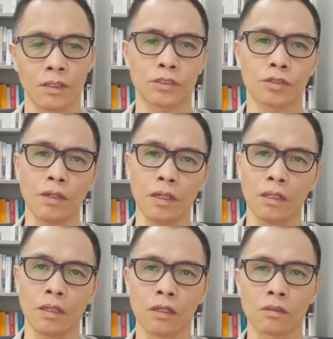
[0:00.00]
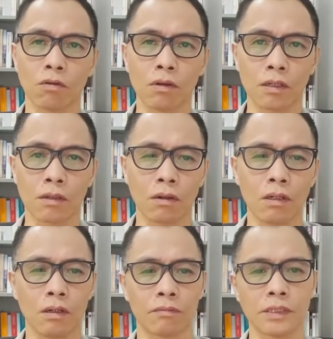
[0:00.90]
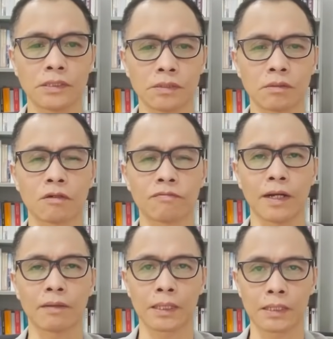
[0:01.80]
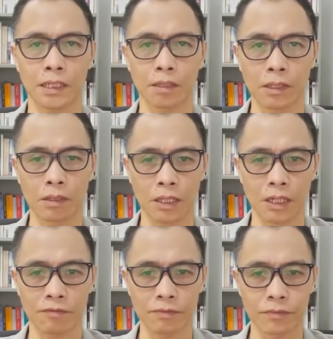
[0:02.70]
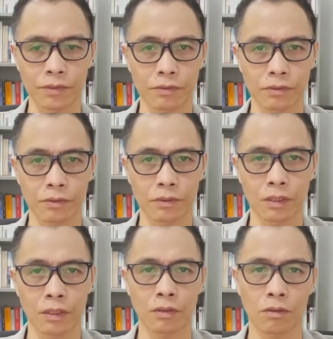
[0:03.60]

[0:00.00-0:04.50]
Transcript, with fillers: 试想一下，多一个或者少一个泛民加入未来的立法会，